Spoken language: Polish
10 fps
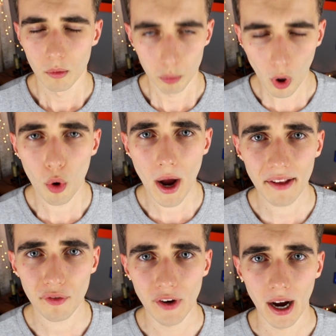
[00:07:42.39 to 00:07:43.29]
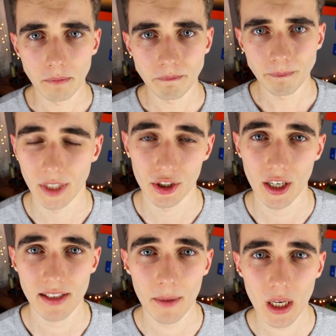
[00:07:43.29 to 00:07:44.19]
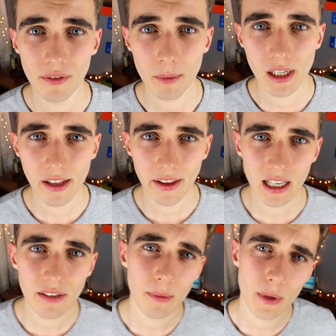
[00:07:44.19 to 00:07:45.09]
Bo ułatwia! Także ja sam nie wiem ile nagrywam,